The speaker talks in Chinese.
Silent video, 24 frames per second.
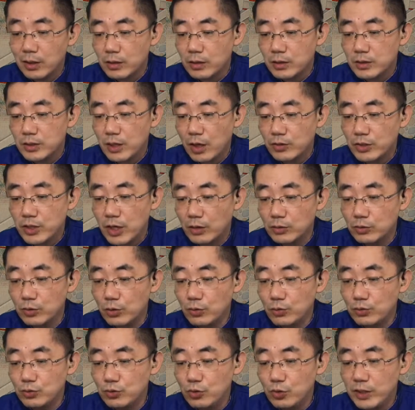小桥
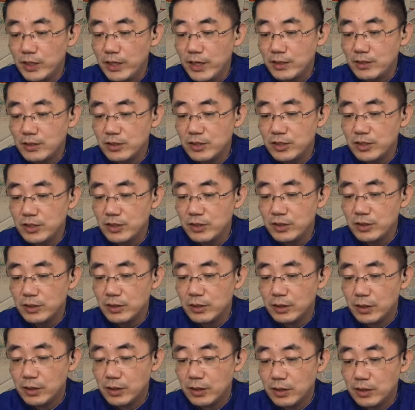通若耶之溪，
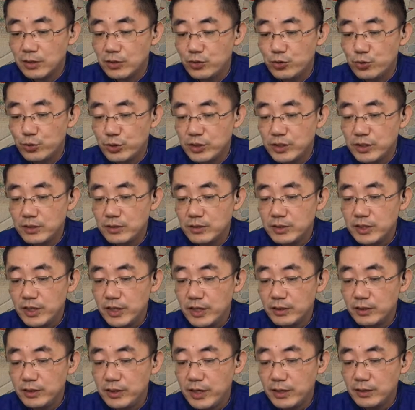曲径
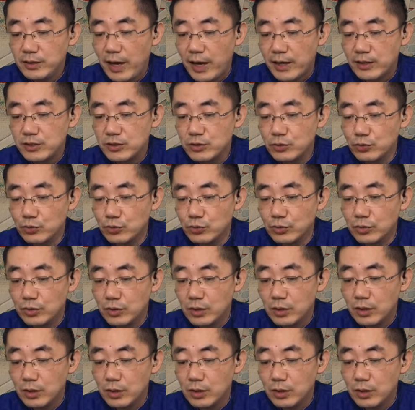接天台之路。